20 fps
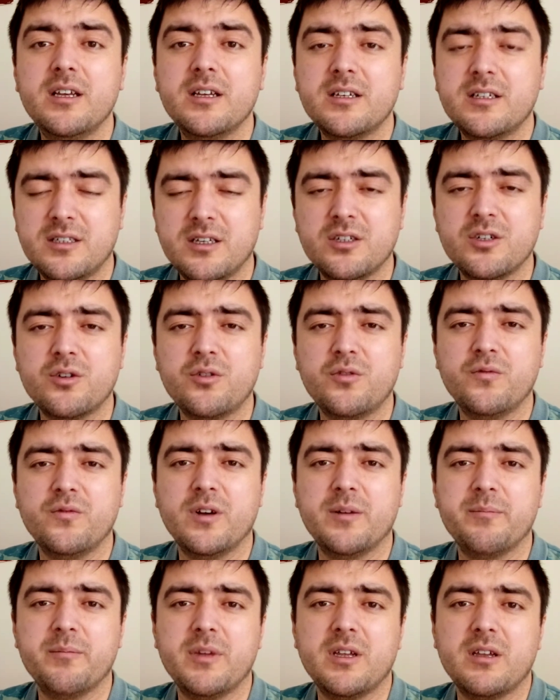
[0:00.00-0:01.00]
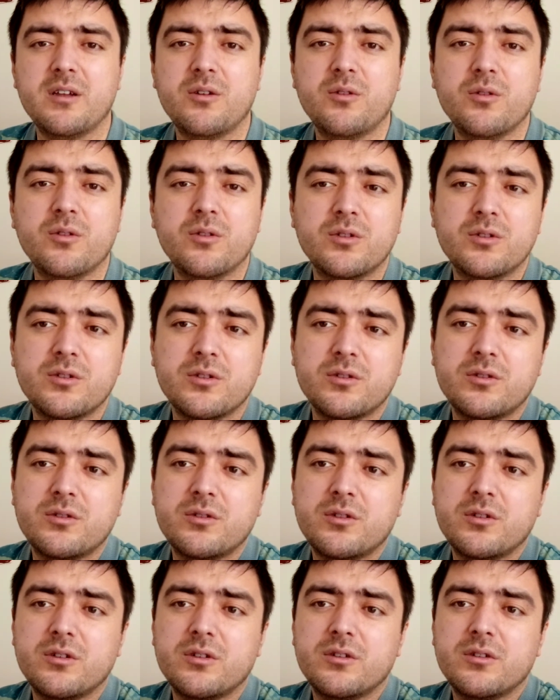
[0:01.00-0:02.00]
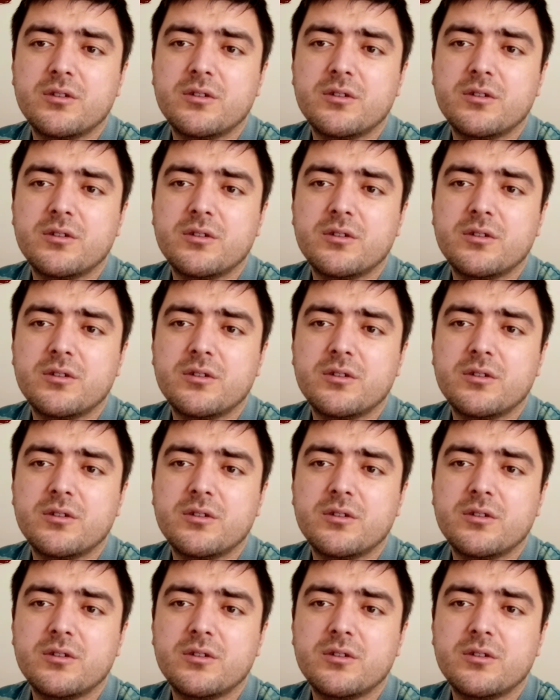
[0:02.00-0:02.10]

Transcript: Kısaca güvenmeyin. Görüşürüz.